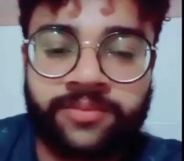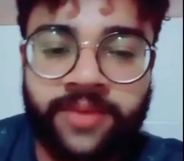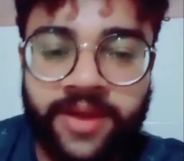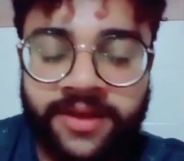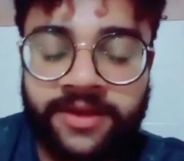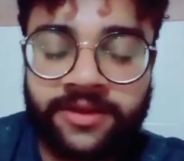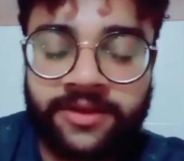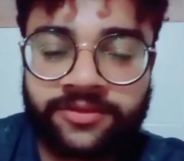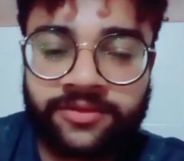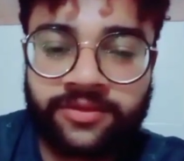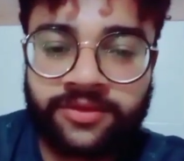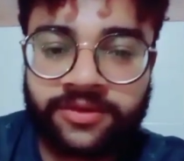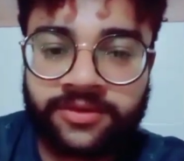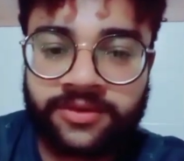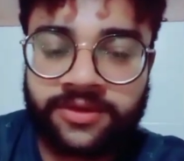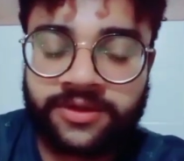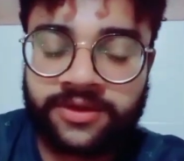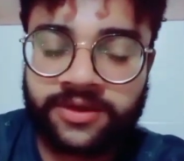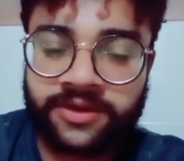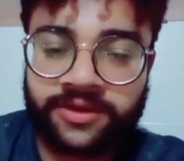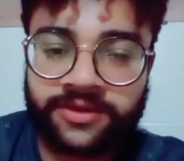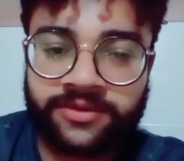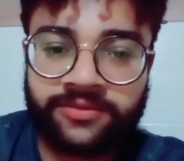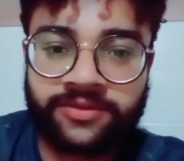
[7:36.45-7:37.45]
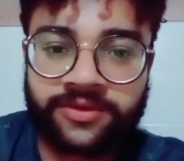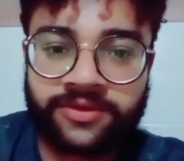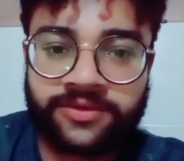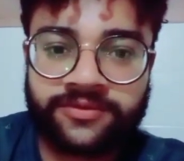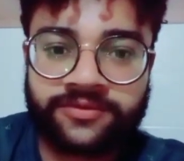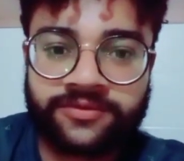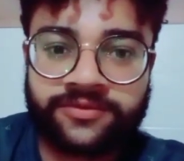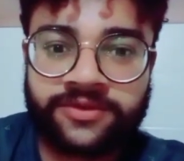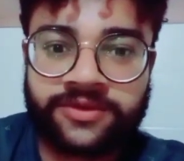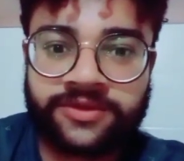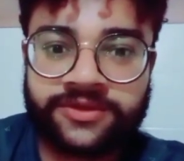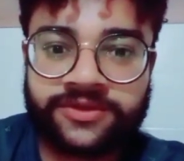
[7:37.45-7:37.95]
मेहनत और लगन
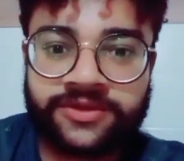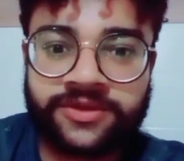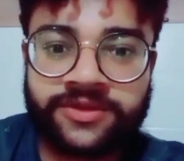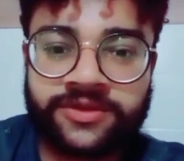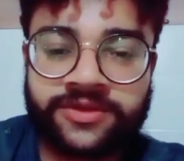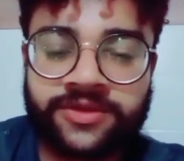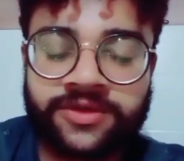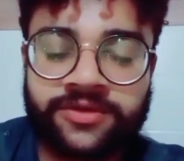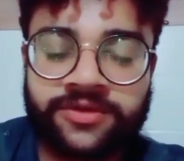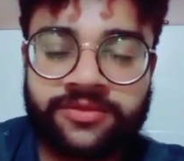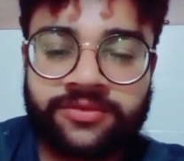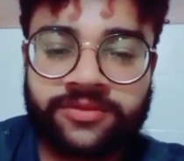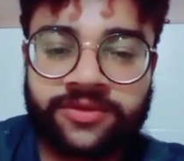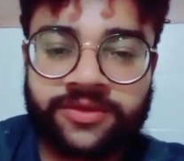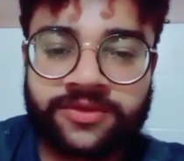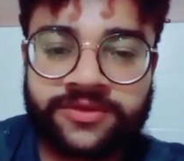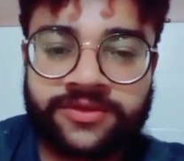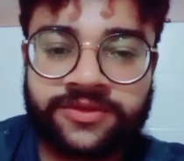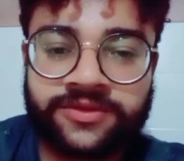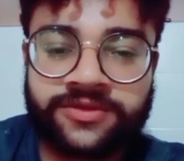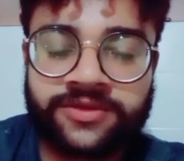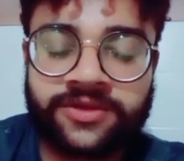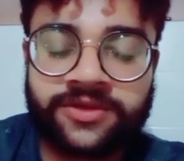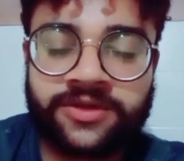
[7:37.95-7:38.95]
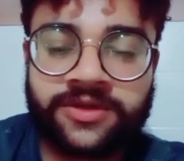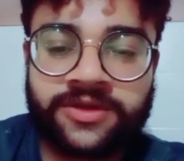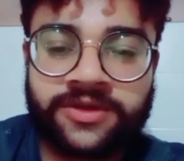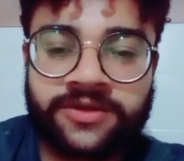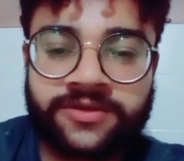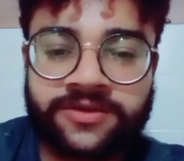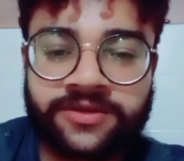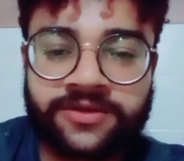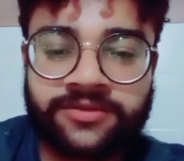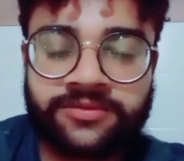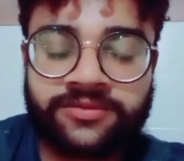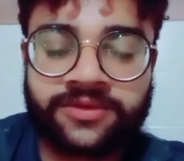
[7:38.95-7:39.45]
और सुनील छेत्री और जिस
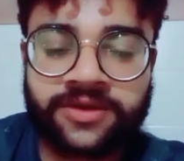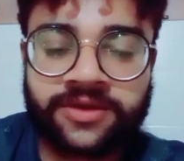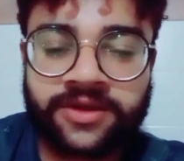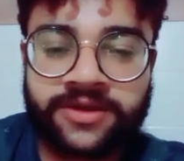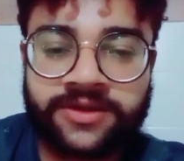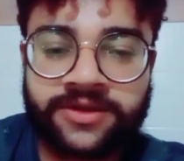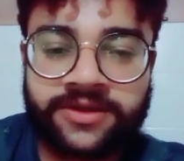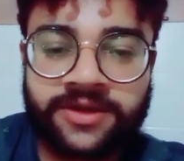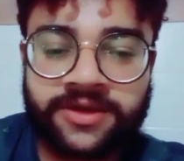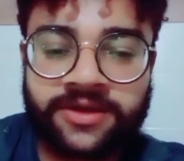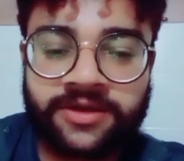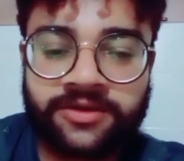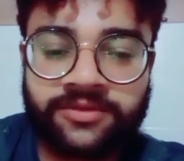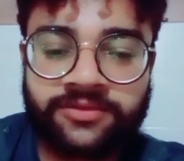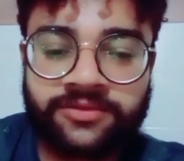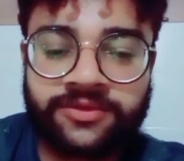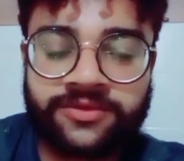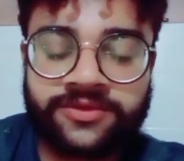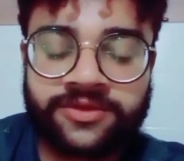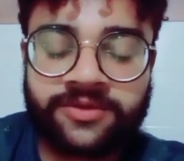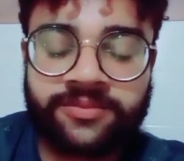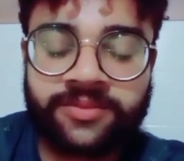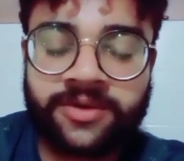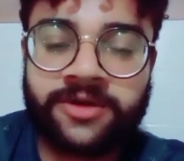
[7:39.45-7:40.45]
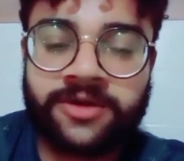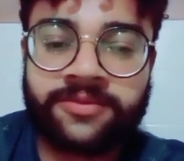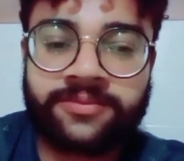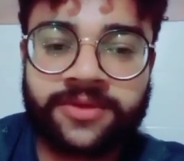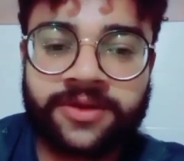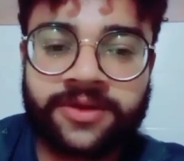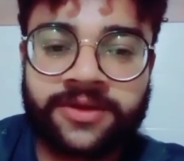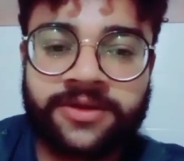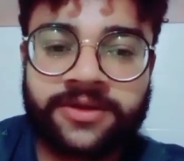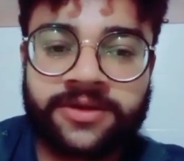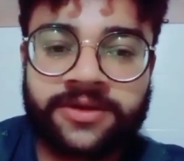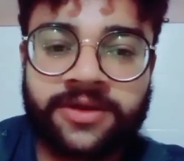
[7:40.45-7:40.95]
तरीके से उनका इंडिया का कोच है
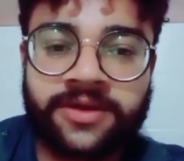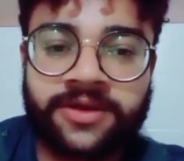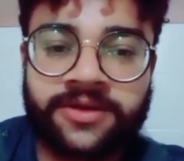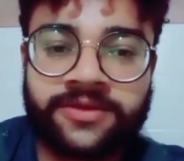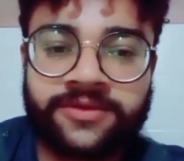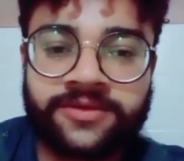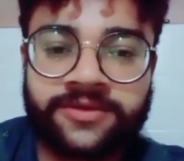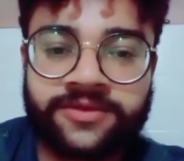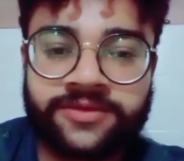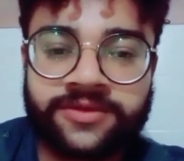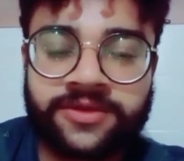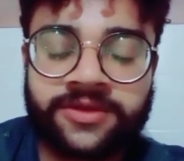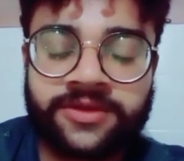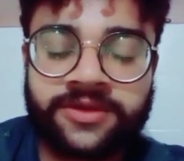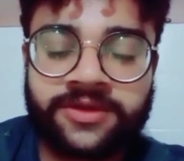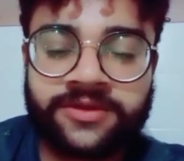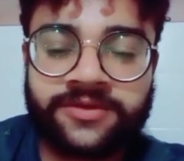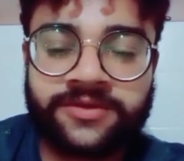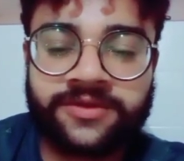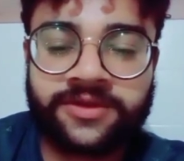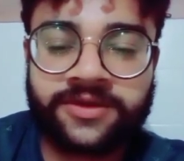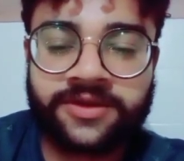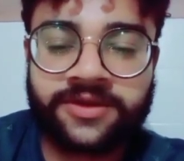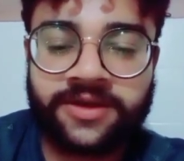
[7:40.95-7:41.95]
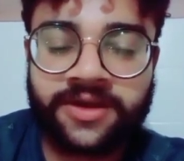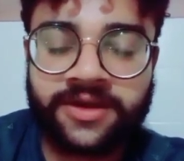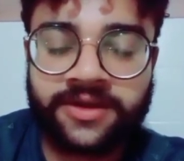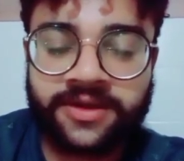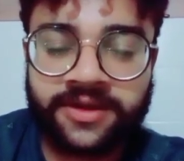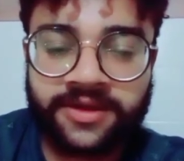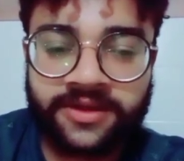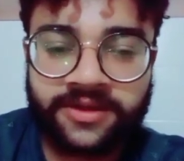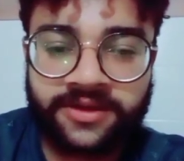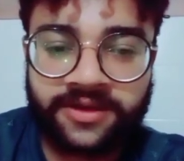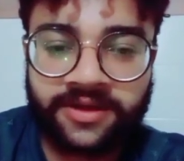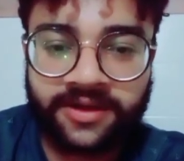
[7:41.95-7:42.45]
पाक प्लेयर ने कहा जिस तरीके से इंडिया
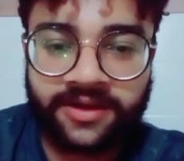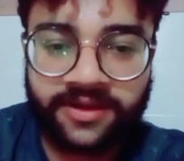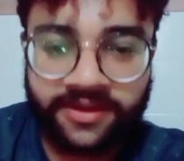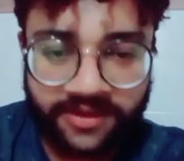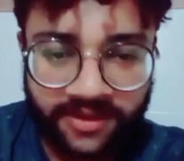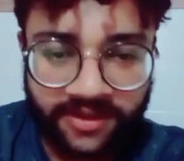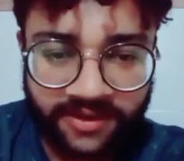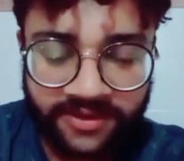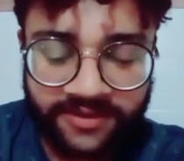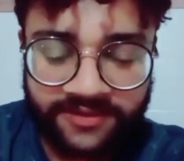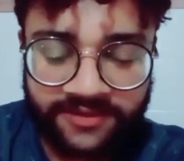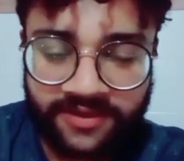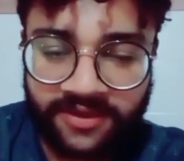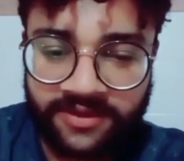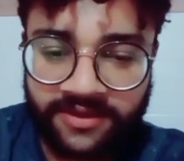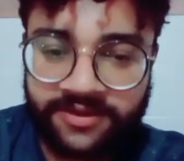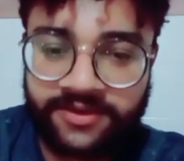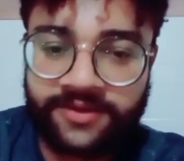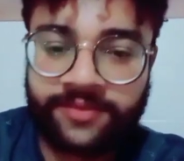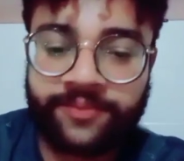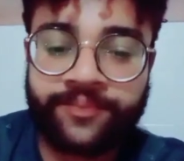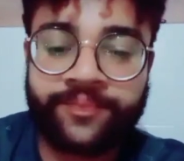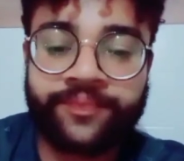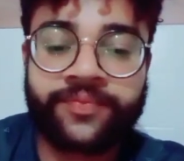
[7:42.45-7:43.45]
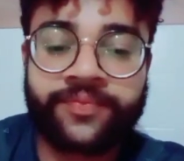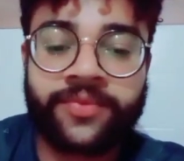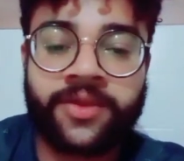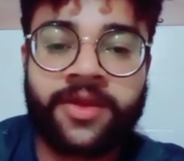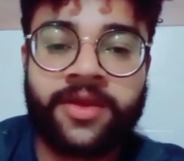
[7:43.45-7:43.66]
खेल रहा है आगे जाकर